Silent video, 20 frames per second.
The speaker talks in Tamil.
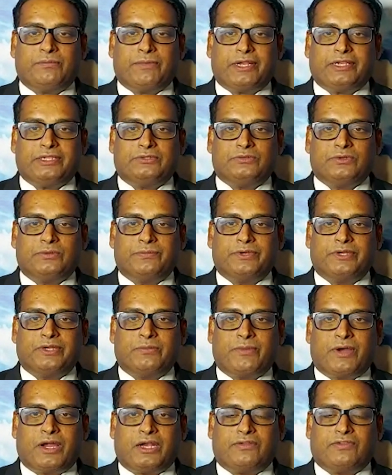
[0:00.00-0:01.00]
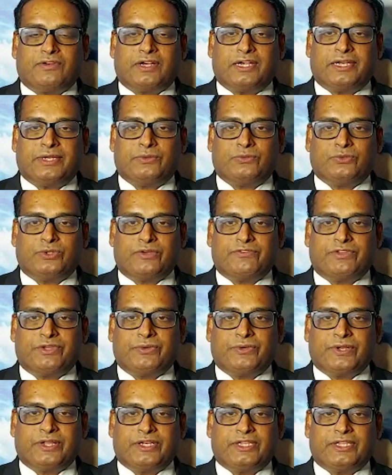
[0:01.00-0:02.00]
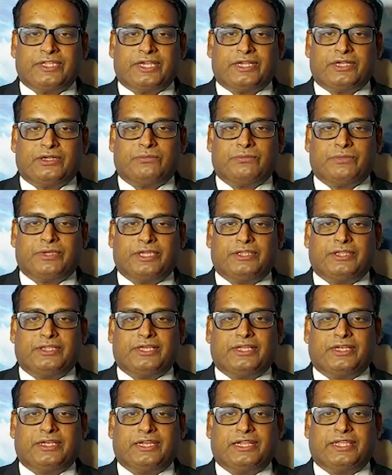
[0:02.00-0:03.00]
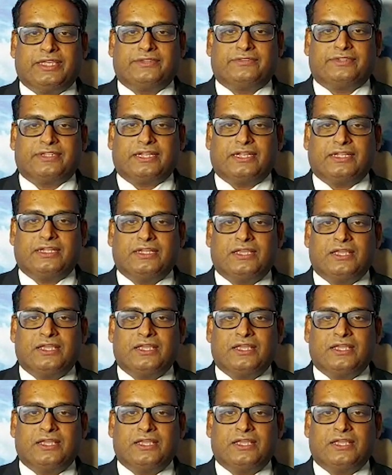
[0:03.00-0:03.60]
மருத்துவ பீட மாணவர்களின் உதவியுடன் இயங்கும் இந்த நிலையத்தில்